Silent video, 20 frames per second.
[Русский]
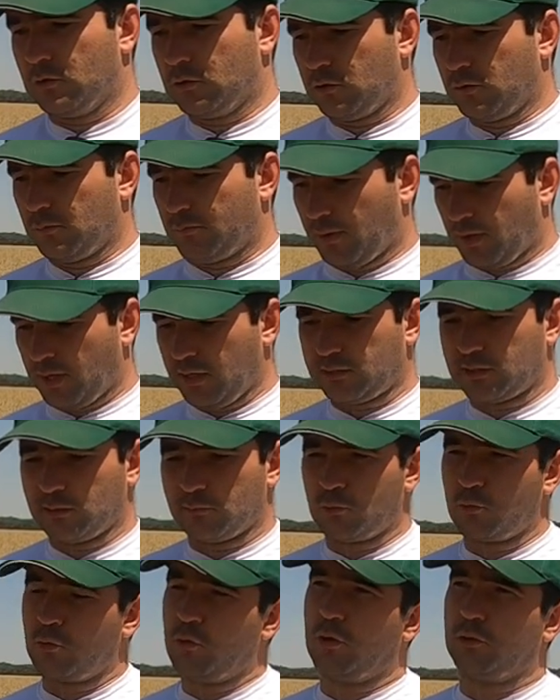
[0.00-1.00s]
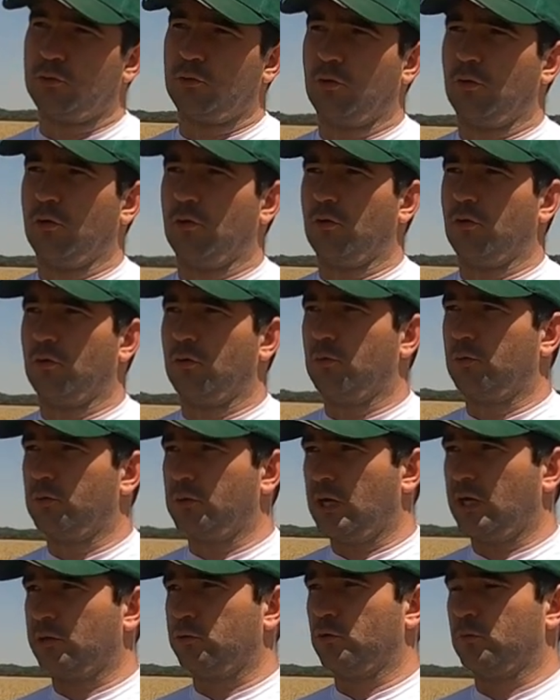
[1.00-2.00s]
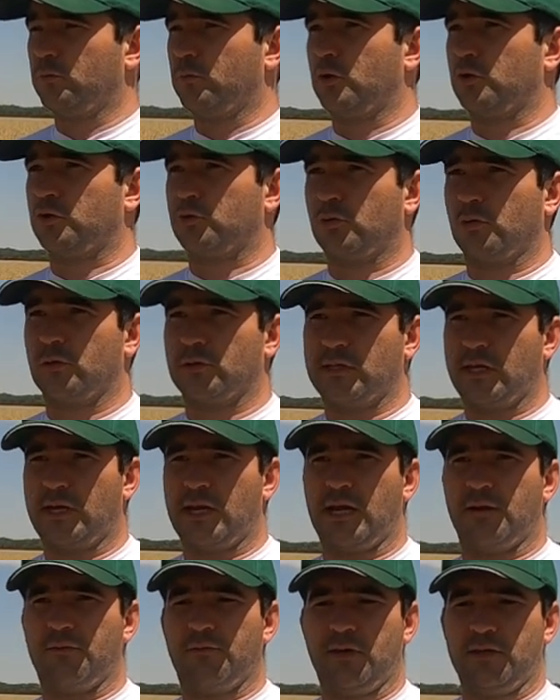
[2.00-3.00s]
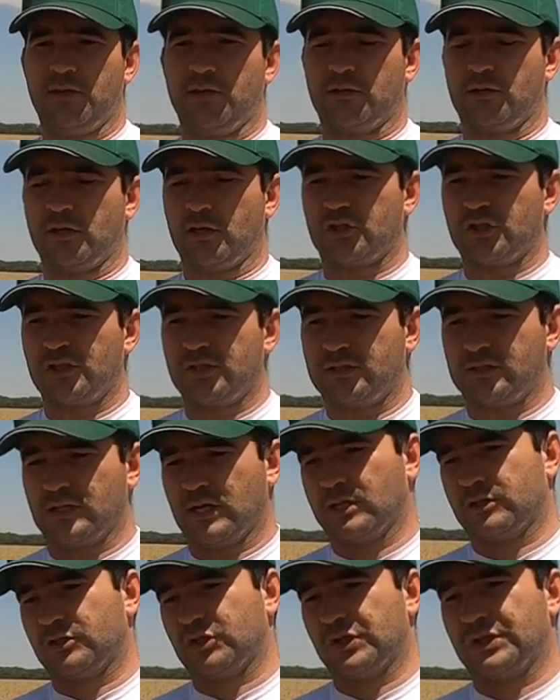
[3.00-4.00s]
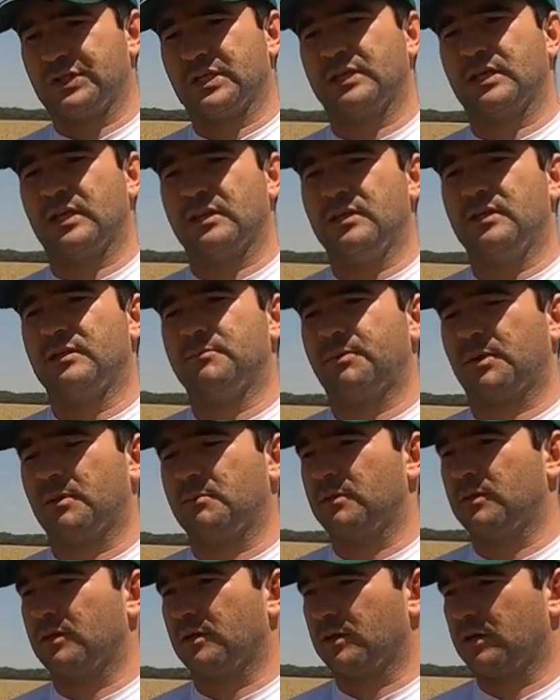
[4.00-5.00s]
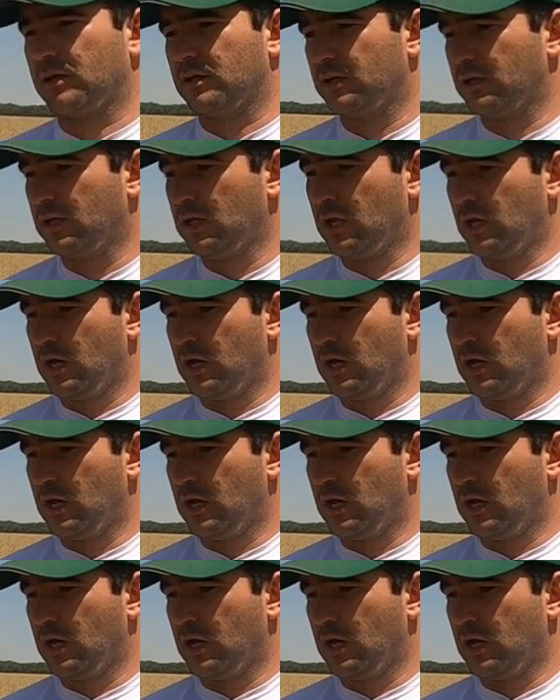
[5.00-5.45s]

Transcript: По этому году я думаю, что заря выйдет на 60-61 примерно,